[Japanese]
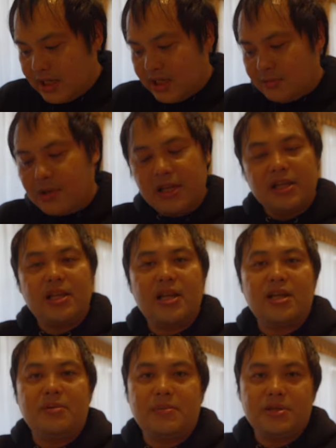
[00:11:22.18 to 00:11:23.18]
で、今ね、いた
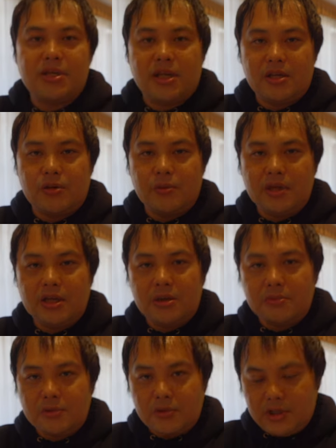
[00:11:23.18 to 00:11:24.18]
だきましたけど、
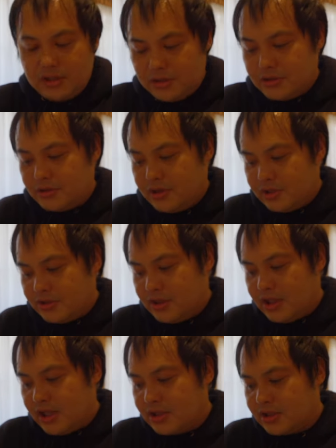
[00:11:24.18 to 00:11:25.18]
ウェルカムドリンク、スイーツ
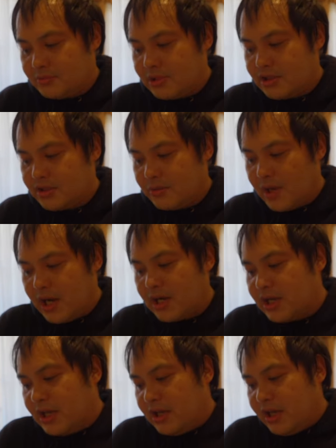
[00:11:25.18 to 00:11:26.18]
に関しまして
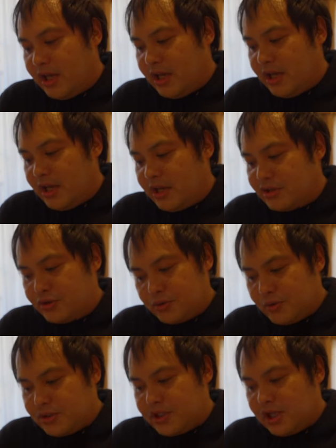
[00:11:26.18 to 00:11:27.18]
は、えー、
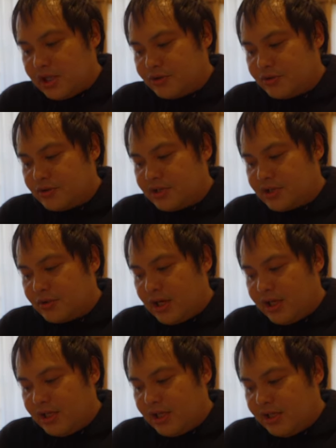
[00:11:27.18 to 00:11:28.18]
15時から19時の
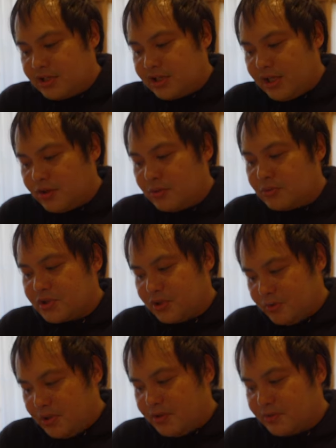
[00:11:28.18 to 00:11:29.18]
間にチケットをお持ち
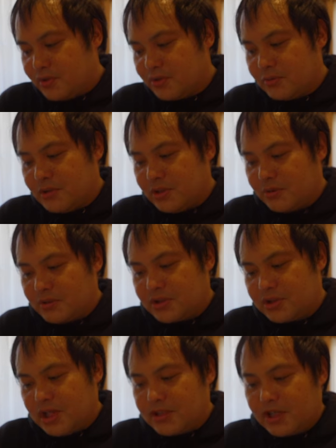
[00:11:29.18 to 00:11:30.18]
の上、フロントまでお越
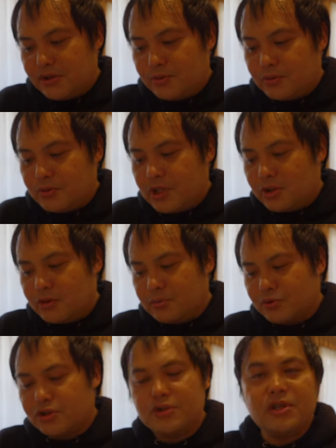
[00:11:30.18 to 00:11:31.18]
しくださいということなので、
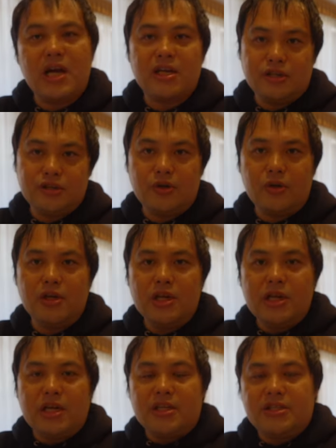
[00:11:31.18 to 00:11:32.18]
もう宿泊の
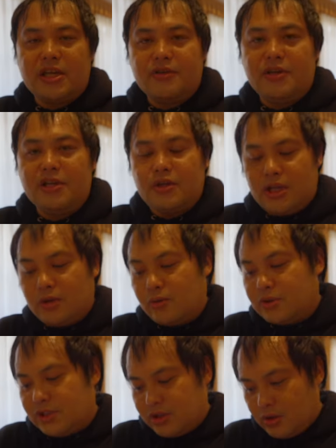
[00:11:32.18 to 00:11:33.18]
チェックインのね、
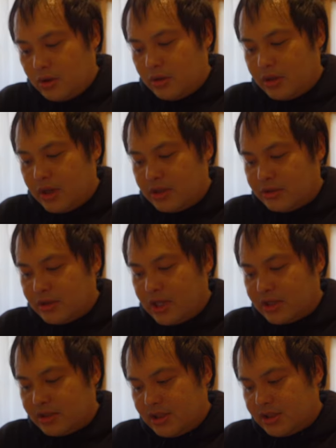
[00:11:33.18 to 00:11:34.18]
当日という
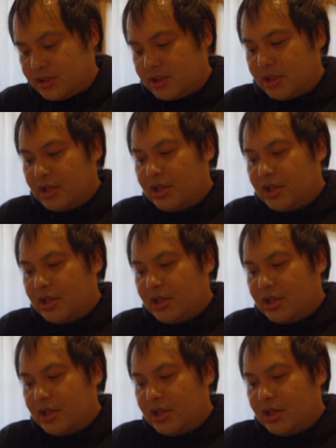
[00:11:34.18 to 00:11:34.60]
感じです。